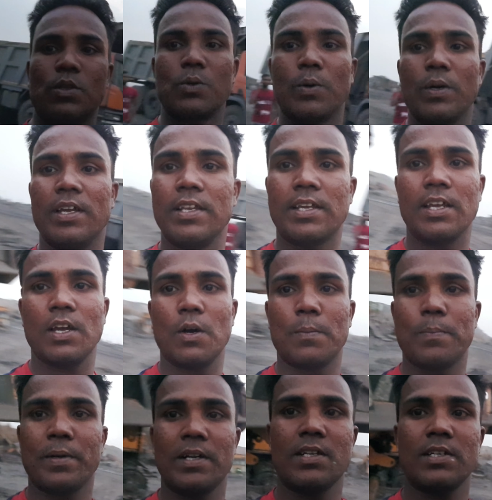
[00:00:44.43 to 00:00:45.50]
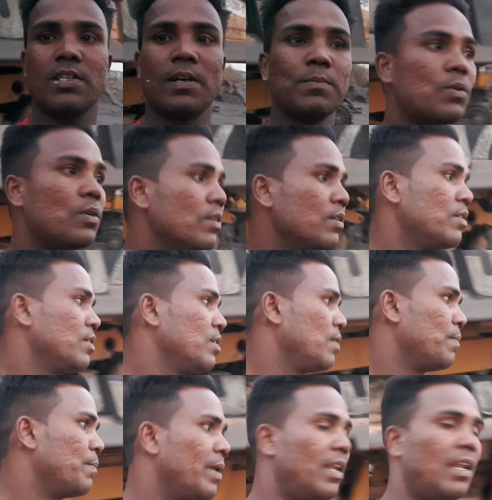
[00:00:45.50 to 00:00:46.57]
तो इनके ऑपरेटर से हमको
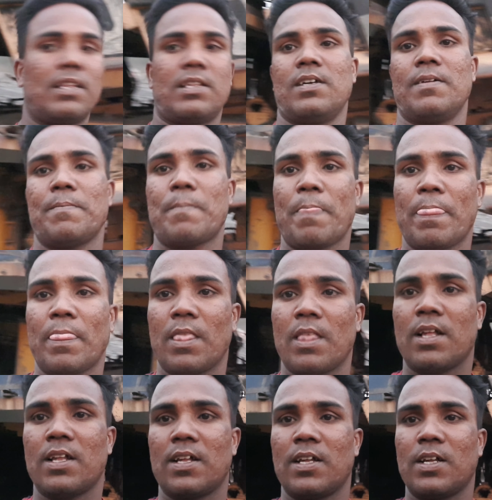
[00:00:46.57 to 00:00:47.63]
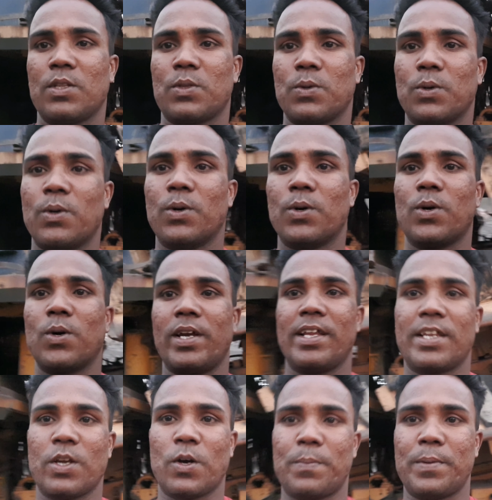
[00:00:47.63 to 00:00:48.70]
मिलना था तो
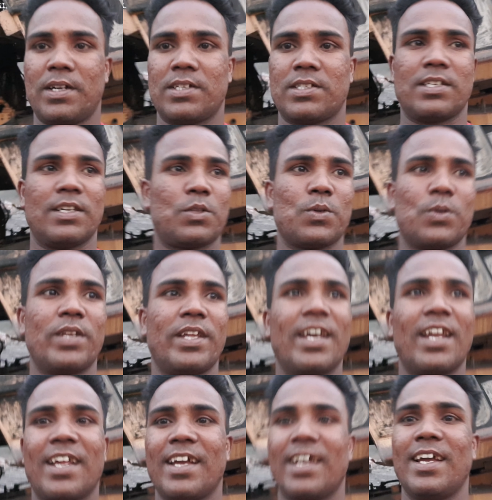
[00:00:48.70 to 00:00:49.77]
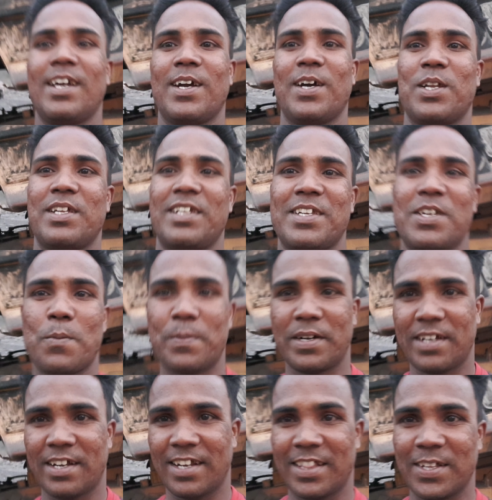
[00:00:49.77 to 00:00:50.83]
इनके ऑपरेटर सर तो निकल गए हैं अगर इनके
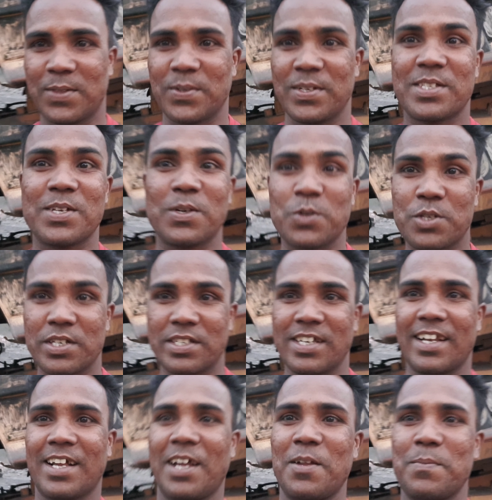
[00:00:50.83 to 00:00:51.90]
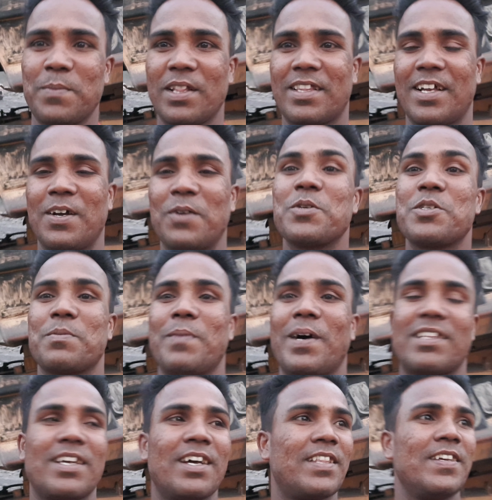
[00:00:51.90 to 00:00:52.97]
ऑपरेटर रहते तो इनसे कुछ जानकारी मिलता कुछ
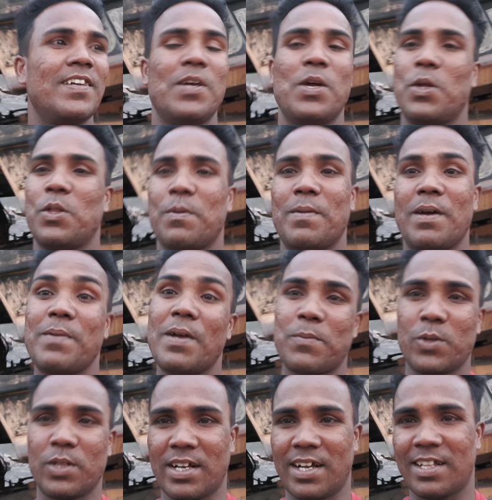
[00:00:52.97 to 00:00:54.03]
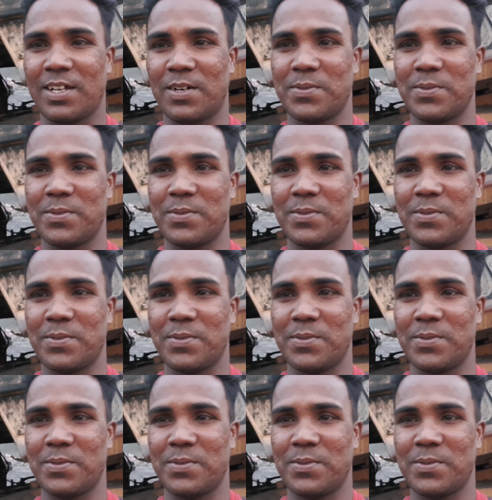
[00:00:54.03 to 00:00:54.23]
बात करते तो मैं अभी आपको दिखाता